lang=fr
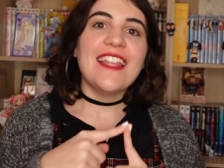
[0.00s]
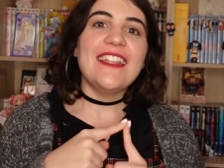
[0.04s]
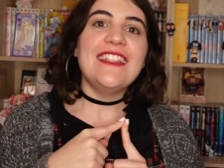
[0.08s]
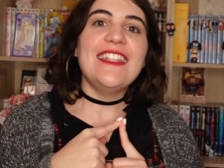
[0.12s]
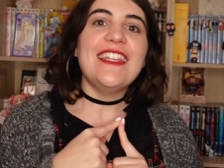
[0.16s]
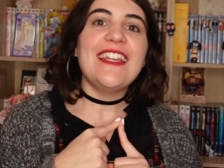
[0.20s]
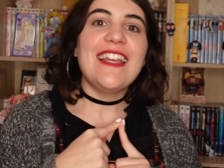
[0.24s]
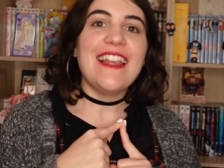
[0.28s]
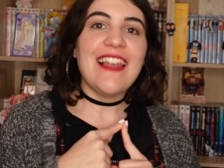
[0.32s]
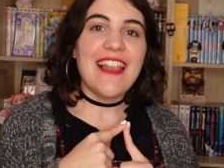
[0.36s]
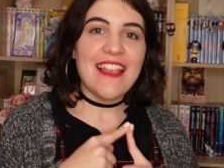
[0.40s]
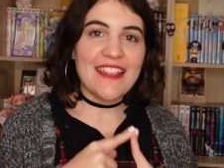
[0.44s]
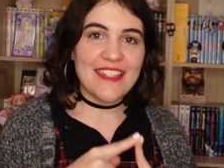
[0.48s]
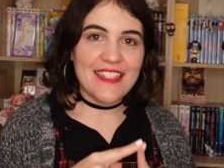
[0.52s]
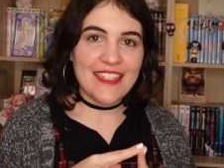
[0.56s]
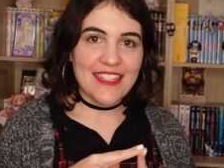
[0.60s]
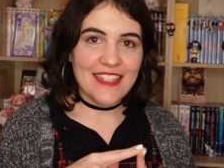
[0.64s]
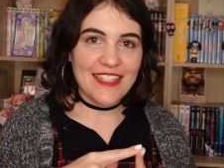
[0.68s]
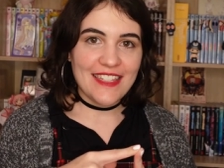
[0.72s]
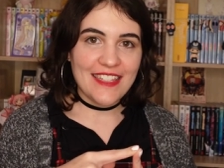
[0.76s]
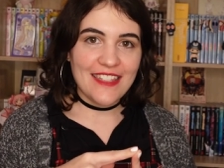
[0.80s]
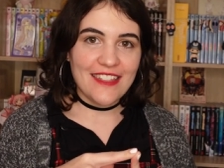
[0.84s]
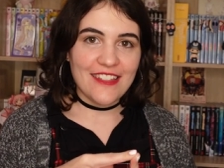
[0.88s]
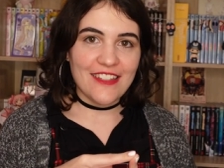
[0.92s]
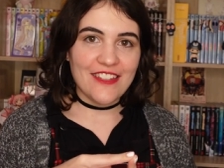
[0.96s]
des
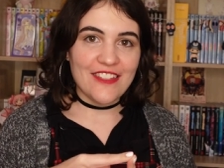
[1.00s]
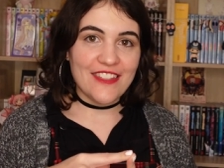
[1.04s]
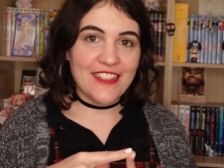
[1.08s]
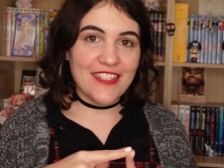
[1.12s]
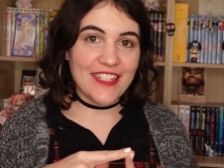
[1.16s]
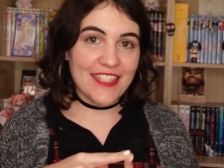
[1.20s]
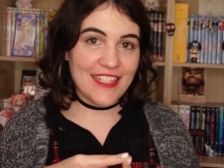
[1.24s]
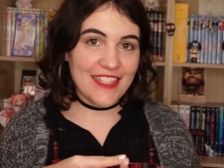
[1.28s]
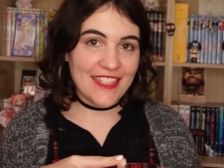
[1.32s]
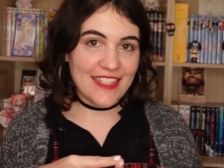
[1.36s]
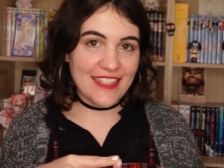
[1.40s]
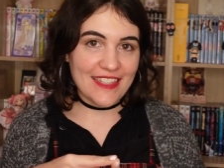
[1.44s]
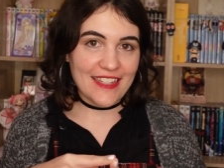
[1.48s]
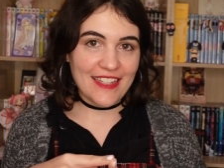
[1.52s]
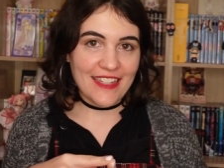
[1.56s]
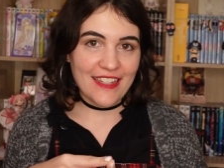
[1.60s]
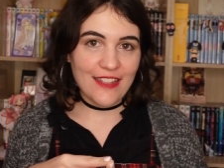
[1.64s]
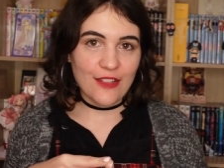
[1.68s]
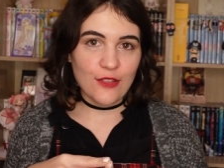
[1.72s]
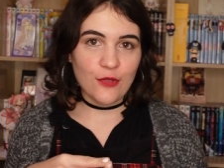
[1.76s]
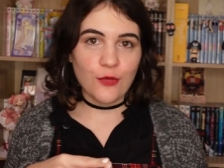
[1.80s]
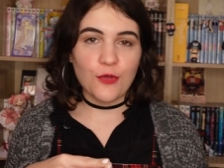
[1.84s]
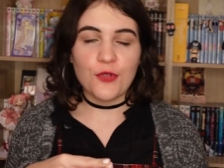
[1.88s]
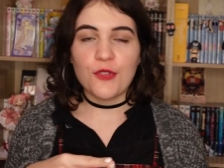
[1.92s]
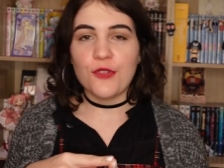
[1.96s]
classiques
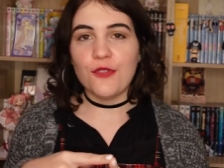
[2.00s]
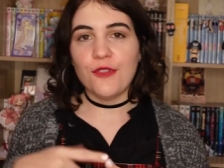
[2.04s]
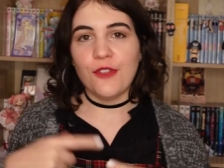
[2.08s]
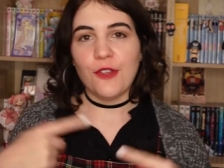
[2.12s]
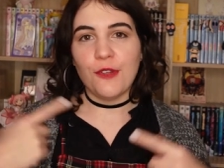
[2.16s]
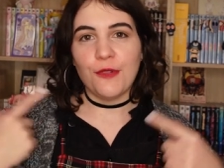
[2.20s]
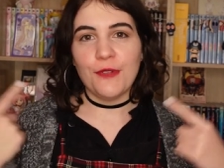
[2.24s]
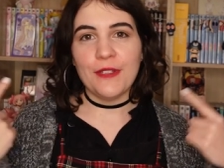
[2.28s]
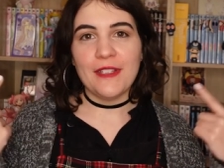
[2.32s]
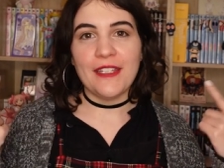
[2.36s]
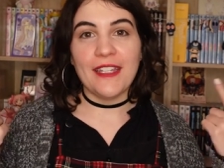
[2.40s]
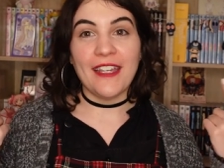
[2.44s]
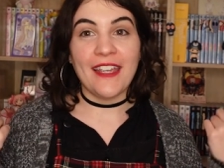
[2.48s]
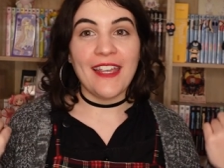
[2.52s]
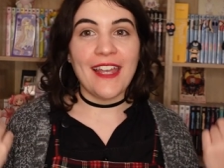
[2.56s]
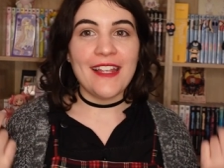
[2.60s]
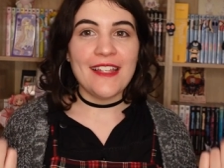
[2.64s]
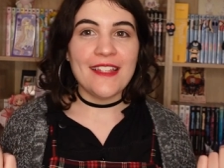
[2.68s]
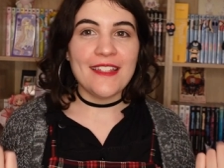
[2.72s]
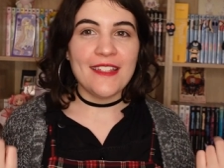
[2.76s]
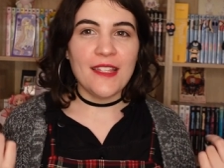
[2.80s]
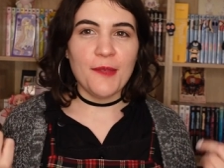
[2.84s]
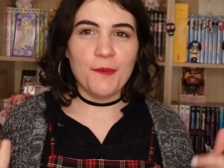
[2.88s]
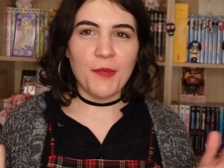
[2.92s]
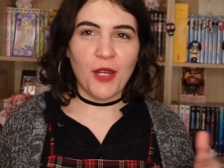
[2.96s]
Disney, donc ceux qui ont été
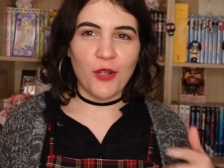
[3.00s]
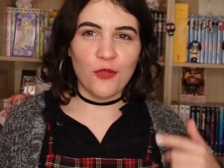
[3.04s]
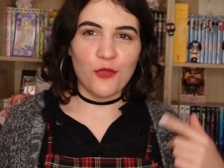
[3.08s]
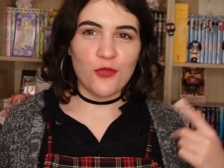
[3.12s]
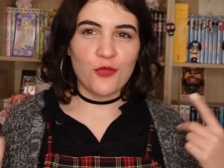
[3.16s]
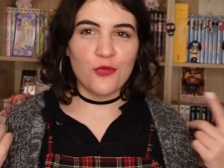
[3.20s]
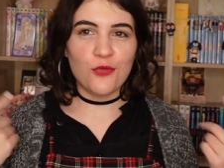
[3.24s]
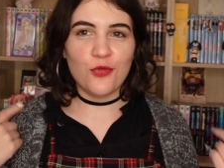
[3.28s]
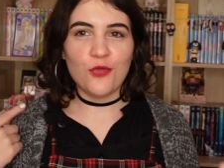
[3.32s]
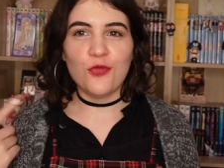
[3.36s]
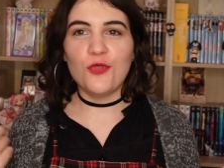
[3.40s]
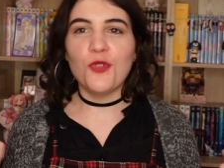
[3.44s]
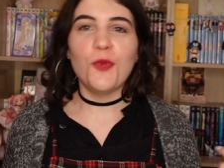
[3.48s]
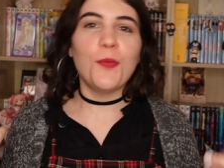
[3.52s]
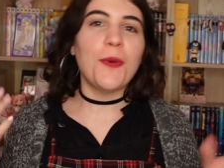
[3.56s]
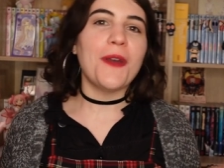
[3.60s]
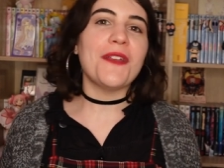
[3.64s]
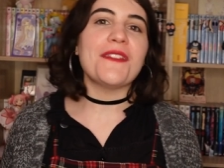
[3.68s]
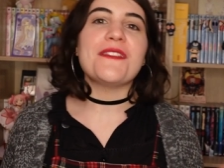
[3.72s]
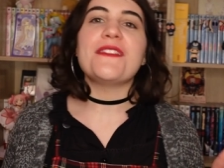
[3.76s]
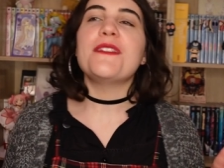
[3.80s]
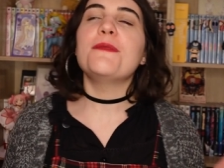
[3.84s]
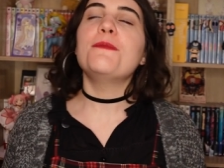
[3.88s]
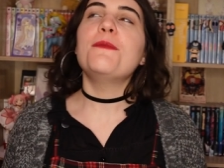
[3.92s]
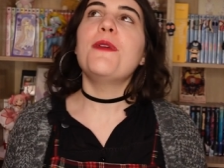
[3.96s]
réalisés par le studio
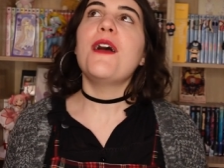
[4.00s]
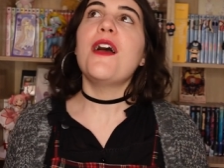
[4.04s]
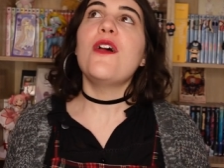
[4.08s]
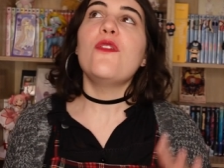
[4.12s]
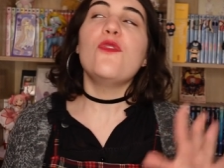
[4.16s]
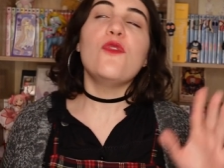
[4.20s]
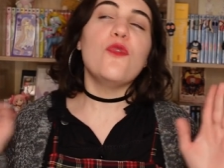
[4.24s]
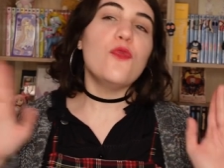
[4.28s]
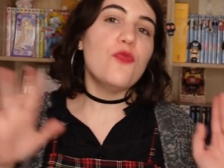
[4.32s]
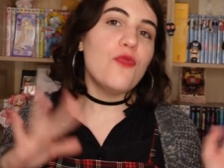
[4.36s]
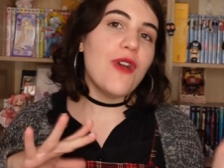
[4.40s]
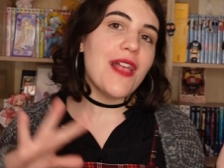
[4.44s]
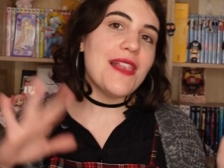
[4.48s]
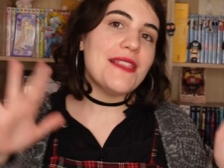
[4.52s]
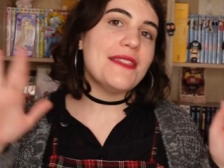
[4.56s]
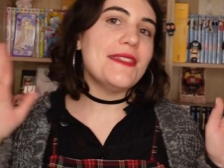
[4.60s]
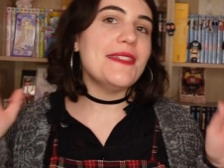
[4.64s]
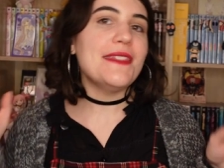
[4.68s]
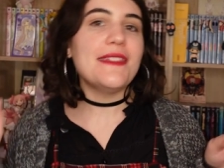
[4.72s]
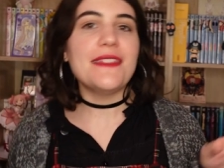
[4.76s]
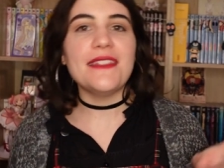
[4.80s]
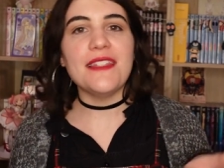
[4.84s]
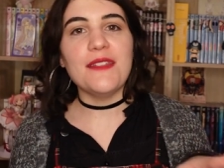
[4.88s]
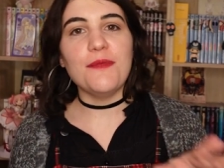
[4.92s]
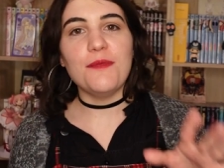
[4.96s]
principal Walt
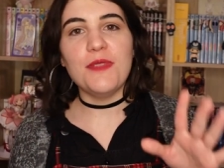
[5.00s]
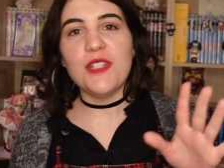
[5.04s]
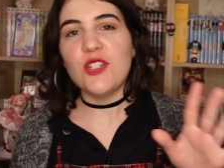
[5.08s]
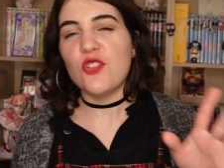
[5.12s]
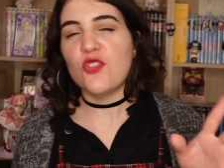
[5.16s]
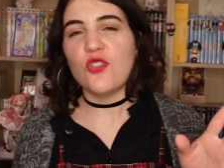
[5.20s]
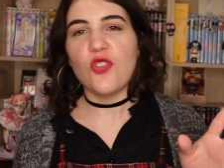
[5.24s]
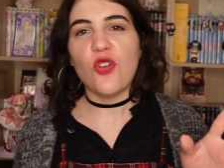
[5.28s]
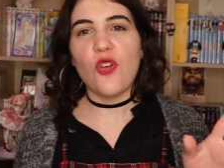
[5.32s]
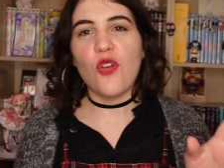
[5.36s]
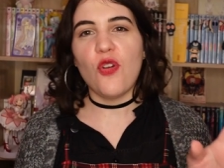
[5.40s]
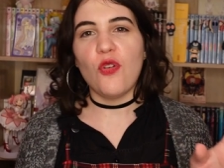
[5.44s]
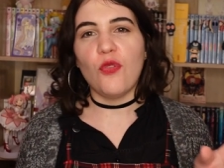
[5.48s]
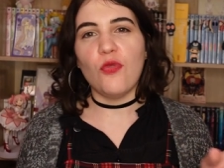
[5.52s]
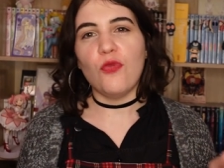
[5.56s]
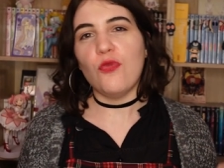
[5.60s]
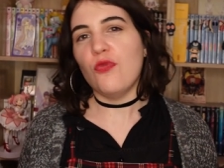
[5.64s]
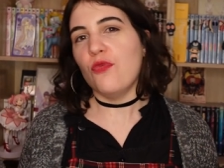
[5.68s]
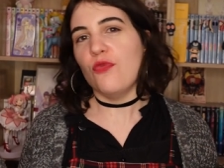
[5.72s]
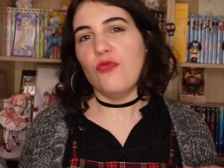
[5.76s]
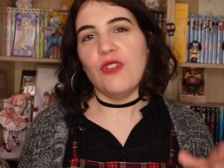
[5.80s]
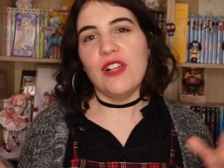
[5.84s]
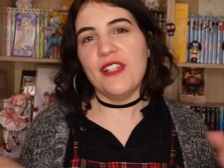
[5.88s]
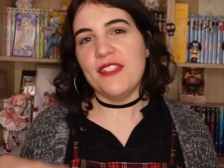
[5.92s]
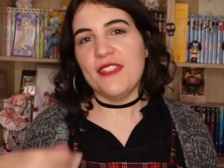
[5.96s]
Disney Pictures
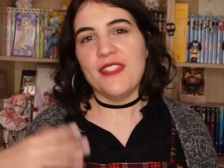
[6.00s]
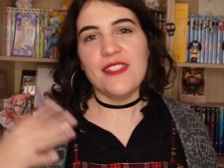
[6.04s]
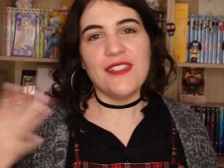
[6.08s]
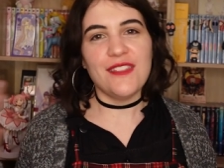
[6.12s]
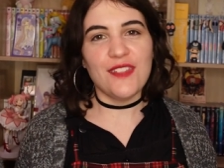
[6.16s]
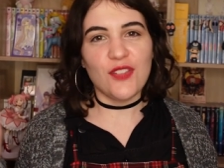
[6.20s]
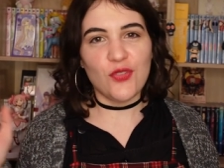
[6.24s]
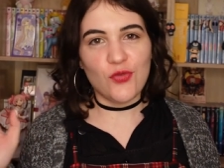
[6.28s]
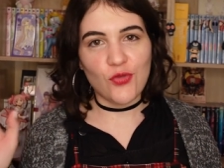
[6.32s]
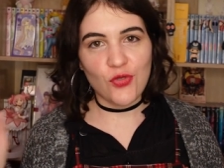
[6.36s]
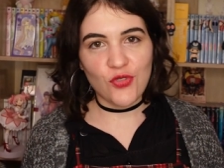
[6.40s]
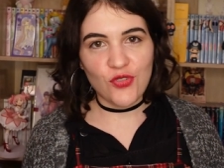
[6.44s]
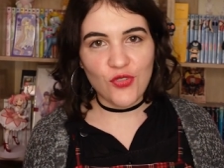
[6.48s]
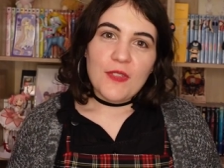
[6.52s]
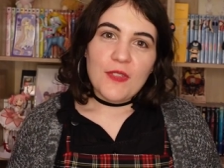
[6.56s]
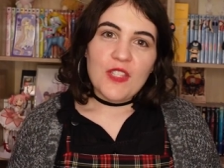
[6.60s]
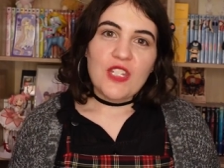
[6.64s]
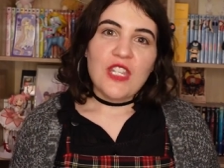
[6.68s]
ou Walt Disney Studios.